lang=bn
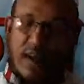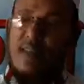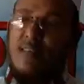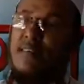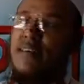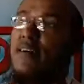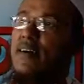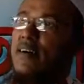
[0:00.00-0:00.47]

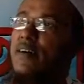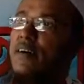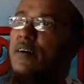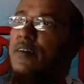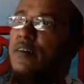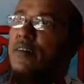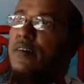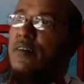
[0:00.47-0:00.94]
আজকে
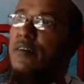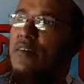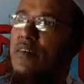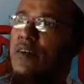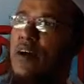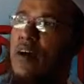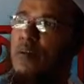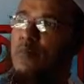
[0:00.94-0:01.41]

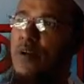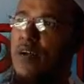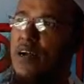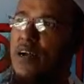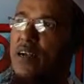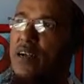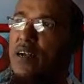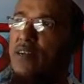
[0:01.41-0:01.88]
আমরা
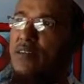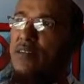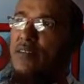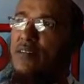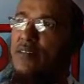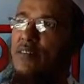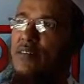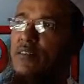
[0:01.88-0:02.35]
এই
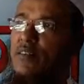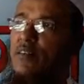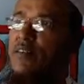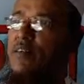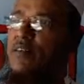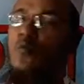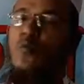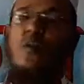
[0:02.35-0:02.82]
যে
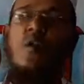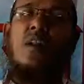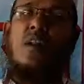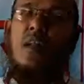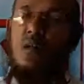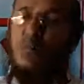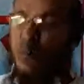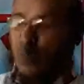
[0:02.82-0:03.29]

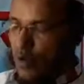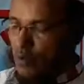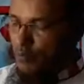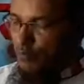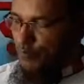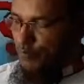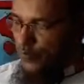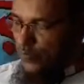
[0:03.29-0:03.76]
অনলাইন ফোরাম
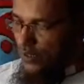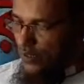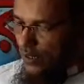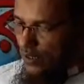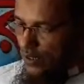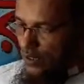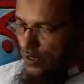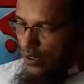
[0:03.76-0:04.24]

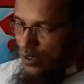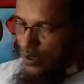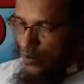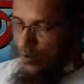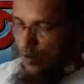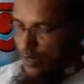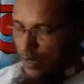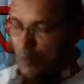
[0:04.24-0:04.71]

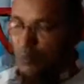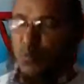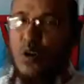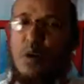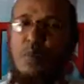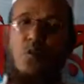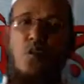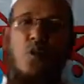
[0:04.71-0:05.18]
অনলাইন
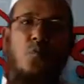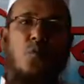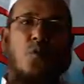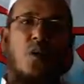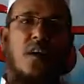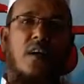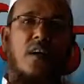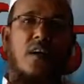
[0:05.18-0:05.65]
ফর্ম
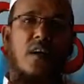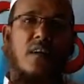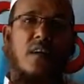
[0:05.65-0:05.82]
সম্পর্কে